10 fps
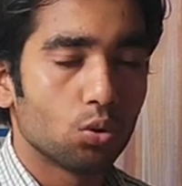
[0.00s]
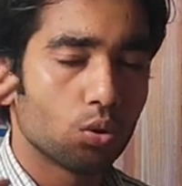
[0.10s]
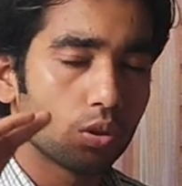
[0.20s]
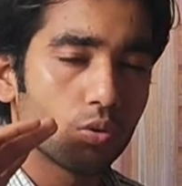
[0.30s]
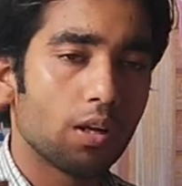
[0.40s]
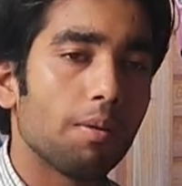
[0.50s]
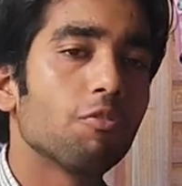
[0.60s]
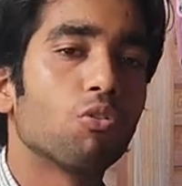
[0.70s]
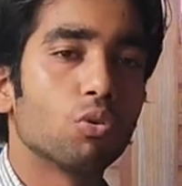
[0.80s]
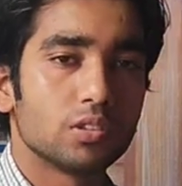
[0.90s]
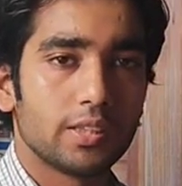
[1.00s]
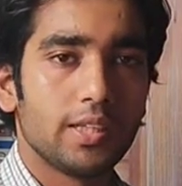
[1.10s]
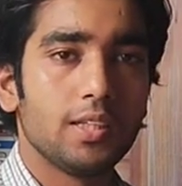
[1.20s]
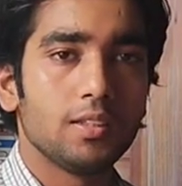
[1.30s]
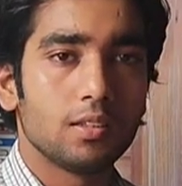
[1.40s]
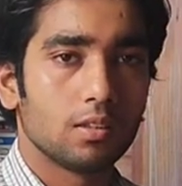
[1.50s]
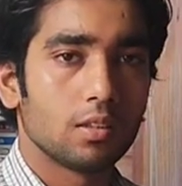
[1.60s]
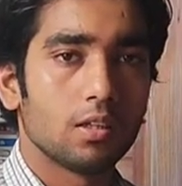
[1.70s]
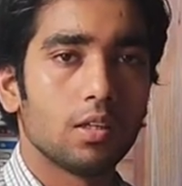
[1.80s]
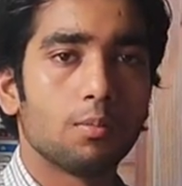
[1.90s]
तो क्यों ना मैं फोन से ही
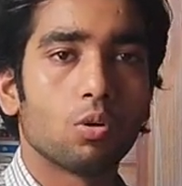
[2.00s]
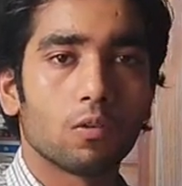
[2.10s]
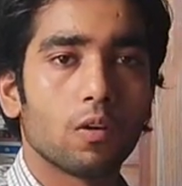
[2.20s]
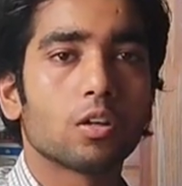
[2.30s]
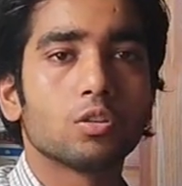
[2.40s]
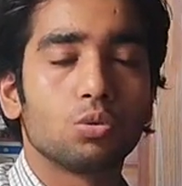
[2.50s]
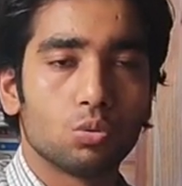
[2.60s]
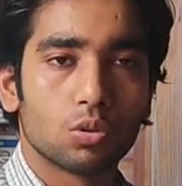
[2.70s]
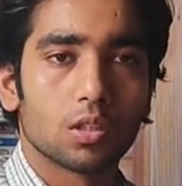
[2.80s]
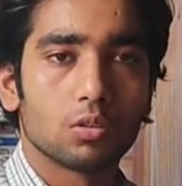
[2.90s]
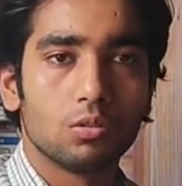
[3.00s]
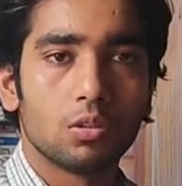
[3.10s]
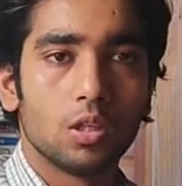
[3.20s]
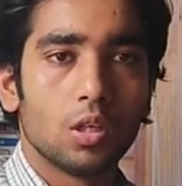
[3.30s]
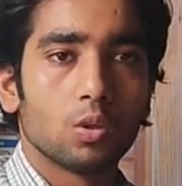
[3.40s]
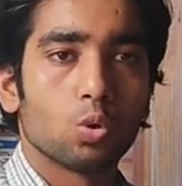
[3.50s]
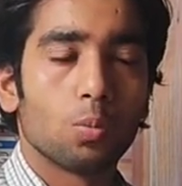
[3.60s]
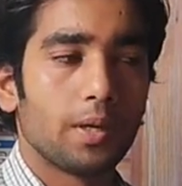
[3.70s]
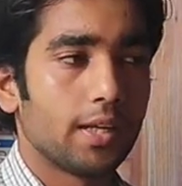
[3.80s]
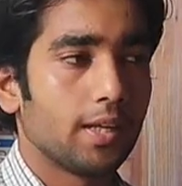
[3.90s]
मोटो ब्लॉगिंग शुरू कर दूँ
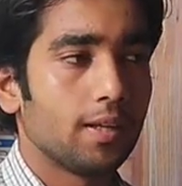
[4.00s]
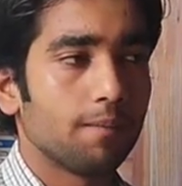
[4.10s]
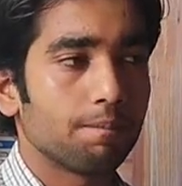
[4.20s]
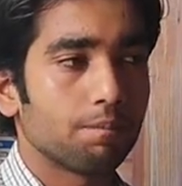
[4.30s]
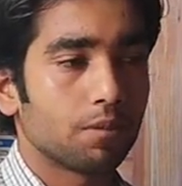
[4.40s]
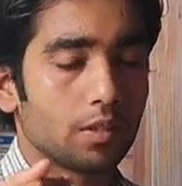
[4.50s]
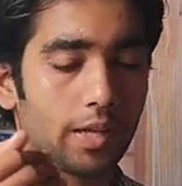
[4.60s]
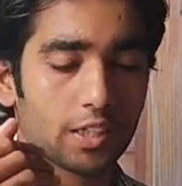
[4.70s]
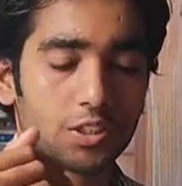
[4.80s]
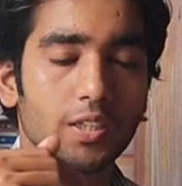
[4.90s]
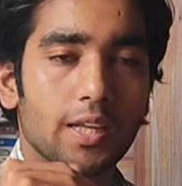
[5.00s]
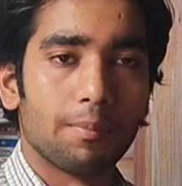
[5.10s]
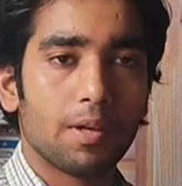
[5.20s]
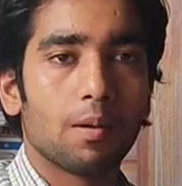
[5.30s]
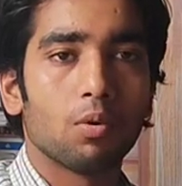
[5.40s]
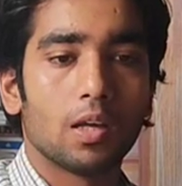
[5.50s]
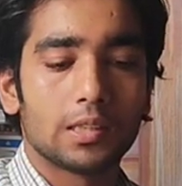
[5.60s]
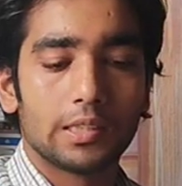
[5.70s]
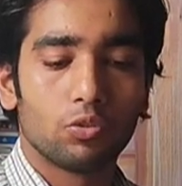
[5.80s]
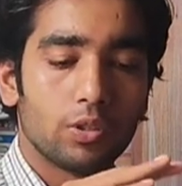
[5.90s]
तो मैंने एक्शन कैम ना
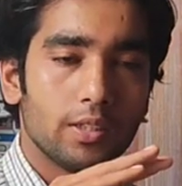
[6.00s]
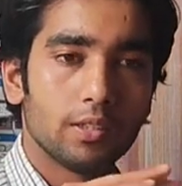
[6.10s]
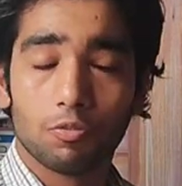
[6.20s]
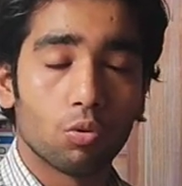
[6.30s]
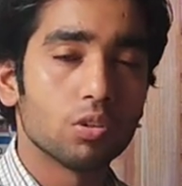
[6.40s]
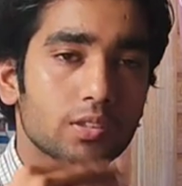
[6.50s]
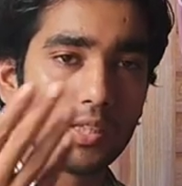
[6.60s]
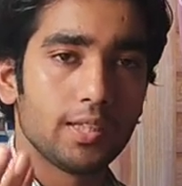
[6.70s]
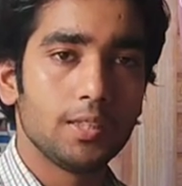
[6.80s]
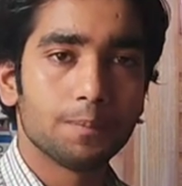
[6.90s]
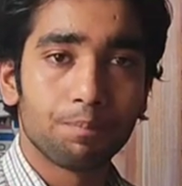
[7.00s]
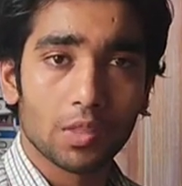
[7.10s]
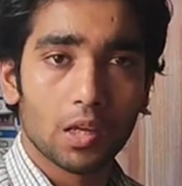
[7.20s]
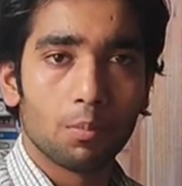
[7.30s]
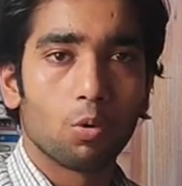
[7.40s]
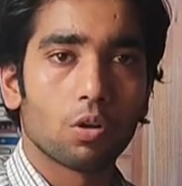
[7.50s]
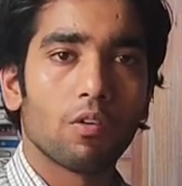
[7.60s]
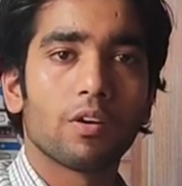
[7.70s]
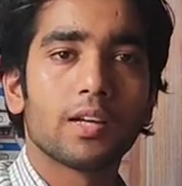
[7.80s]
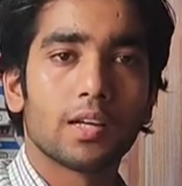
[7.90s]
बुलाते हुए फोन से ही मोटो
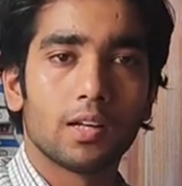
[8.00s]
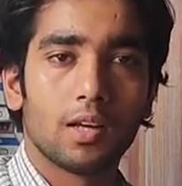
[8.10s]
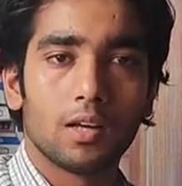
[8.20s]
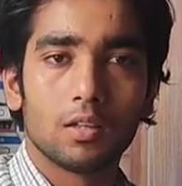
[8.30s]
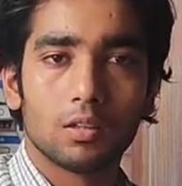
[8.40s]
ब्लॉगिंग करना